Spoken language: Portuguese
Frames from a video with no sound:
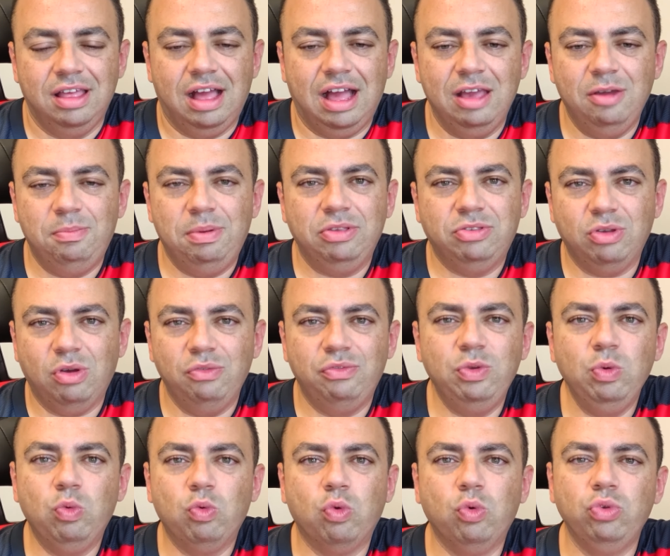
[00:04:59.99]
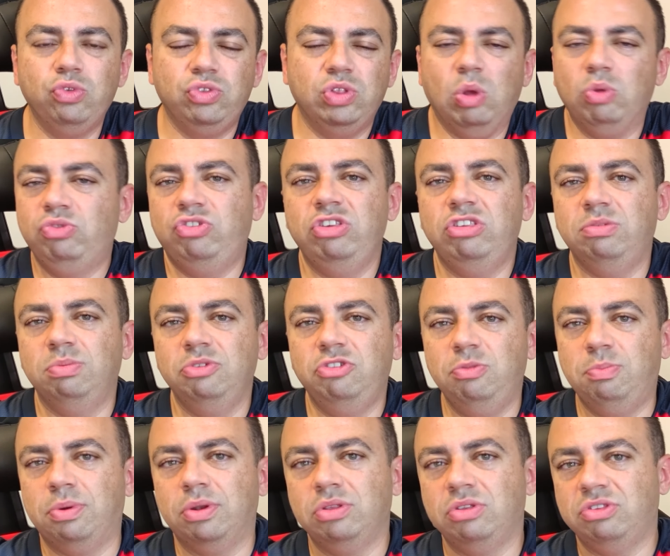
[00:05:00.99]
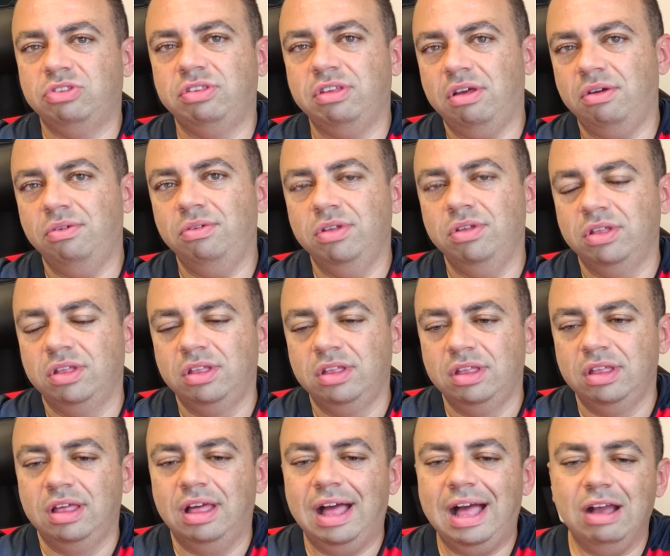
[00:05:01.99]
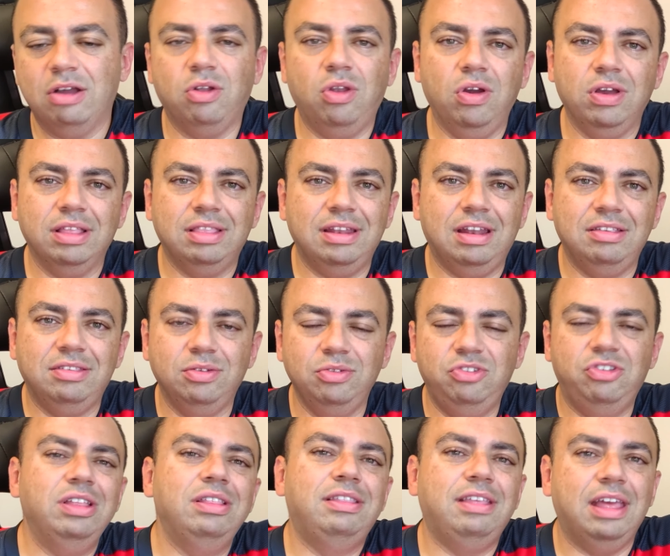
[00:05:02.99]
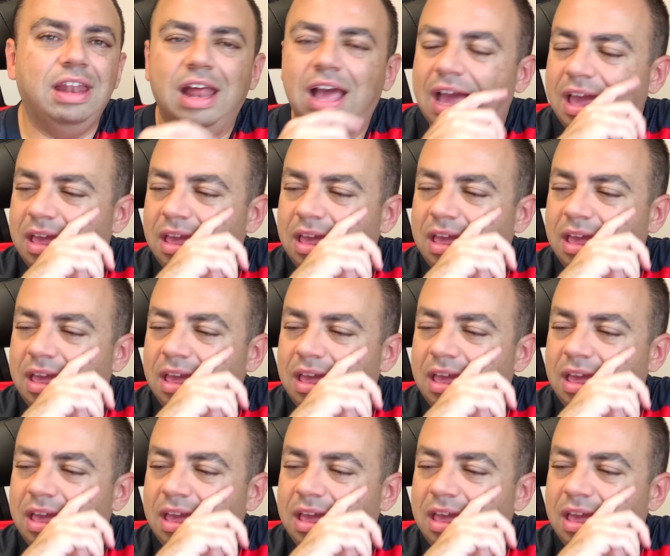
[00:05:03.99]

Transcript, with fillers: Aí o pessoal viu o custo altíssimo de produção, ah, coloca tração dianteira.